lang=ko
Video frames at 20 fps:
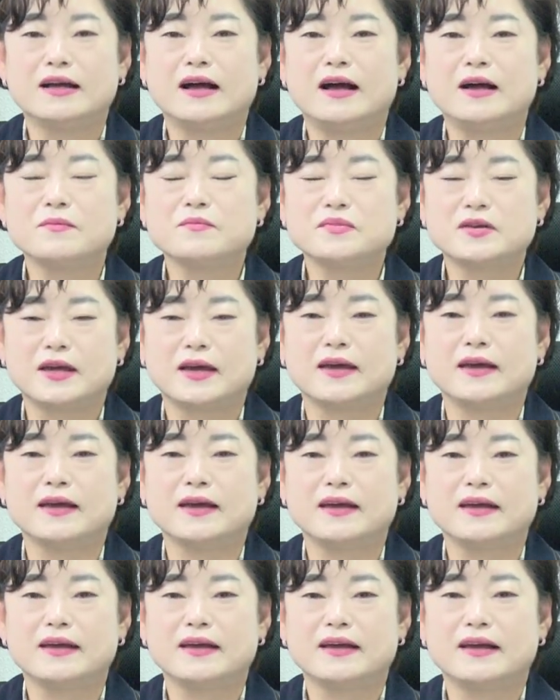
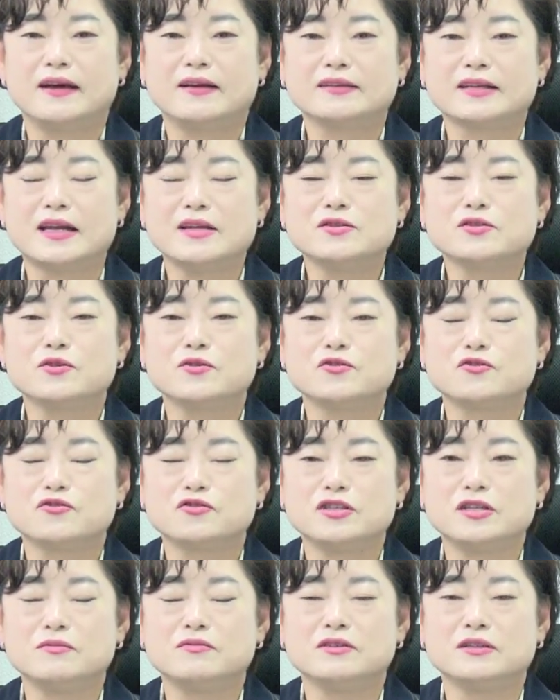함께 탄소
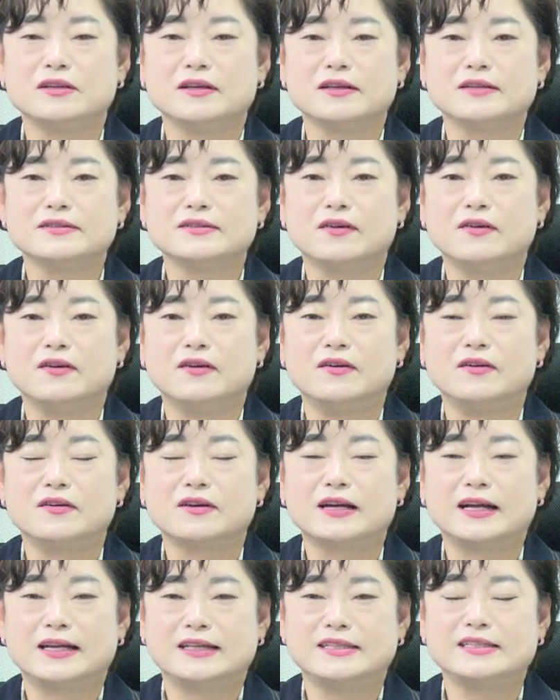중립을 위해서
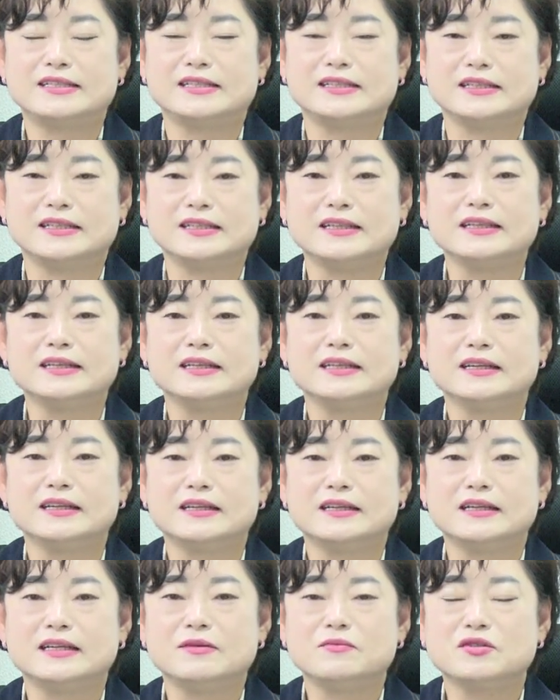같이
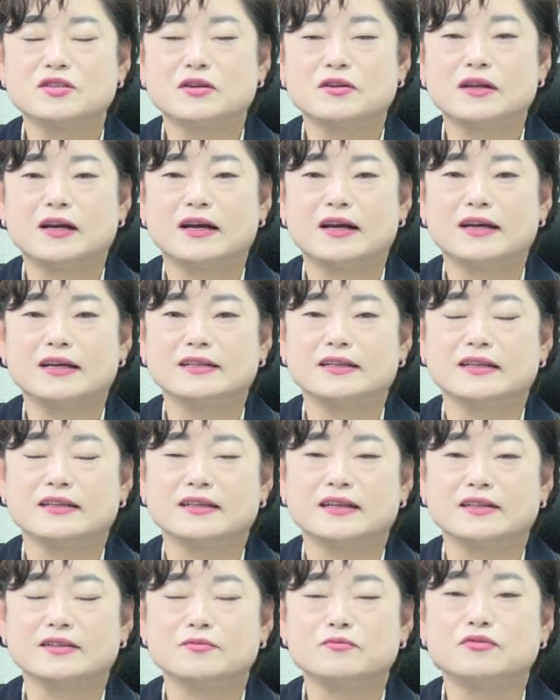힘써 나가야
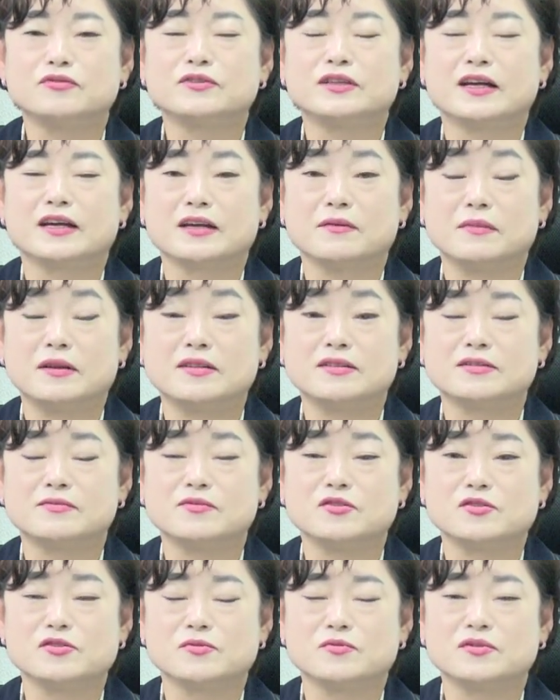된다는 부탁의
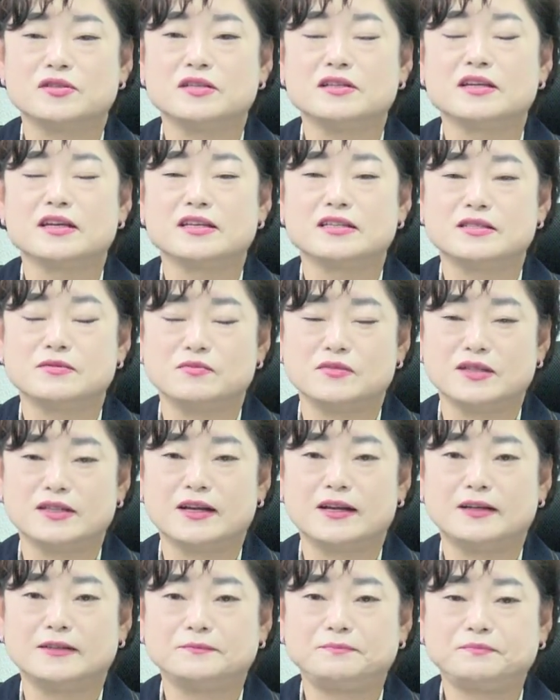말씀을 좀
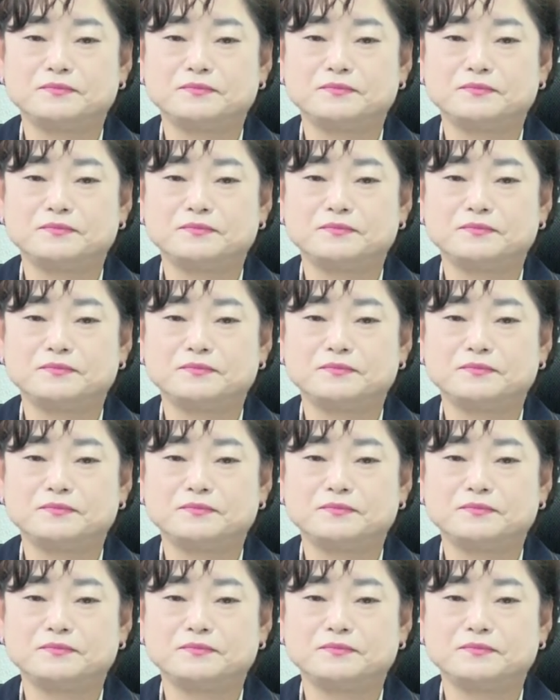드리겠습니다.